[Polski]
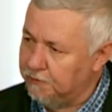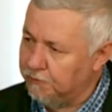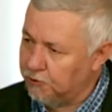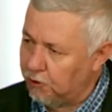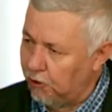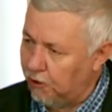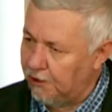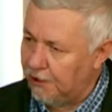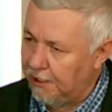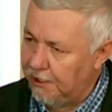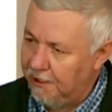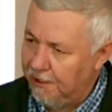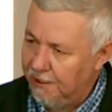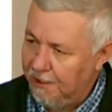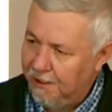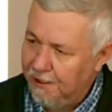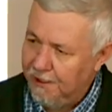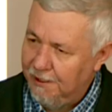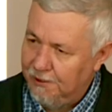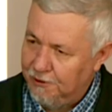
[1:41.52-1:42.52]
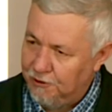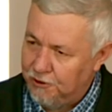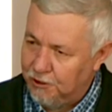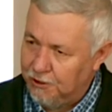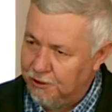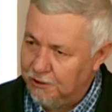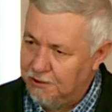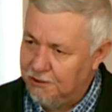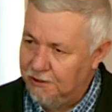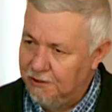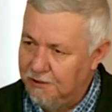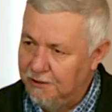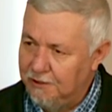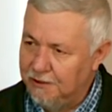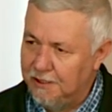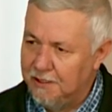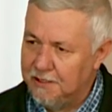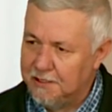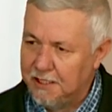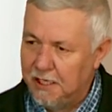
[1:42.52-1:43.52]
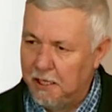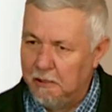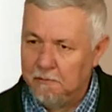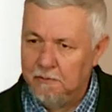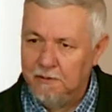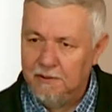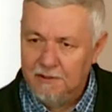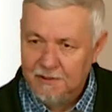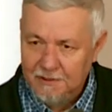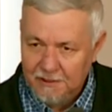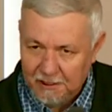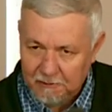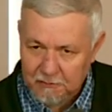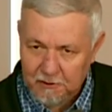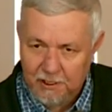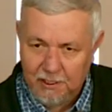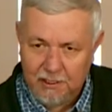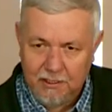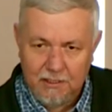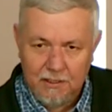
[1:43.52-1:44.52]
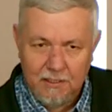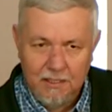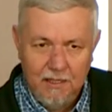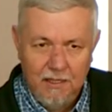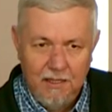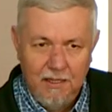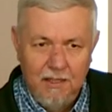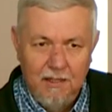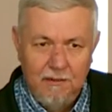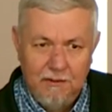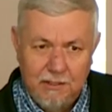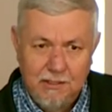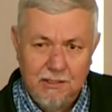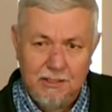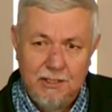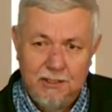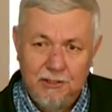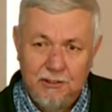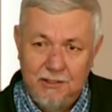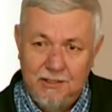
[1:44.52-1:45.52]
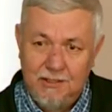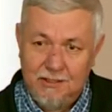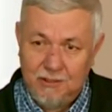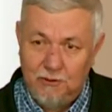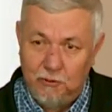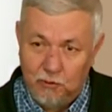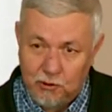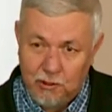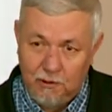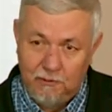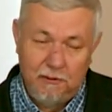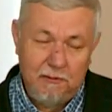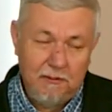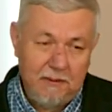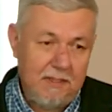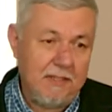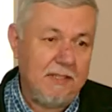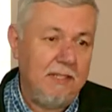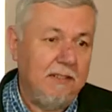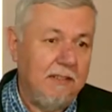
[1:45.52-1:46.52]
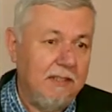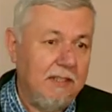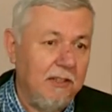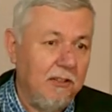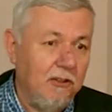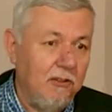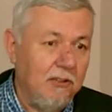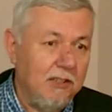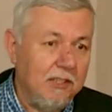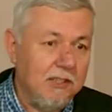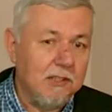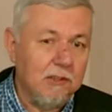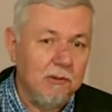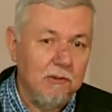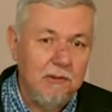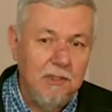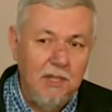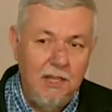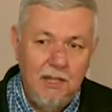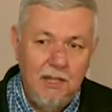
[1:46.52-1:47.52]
wczoraj, dziś i ten sam na wieki. Wiecie, że to jest kluczowy werset tego listu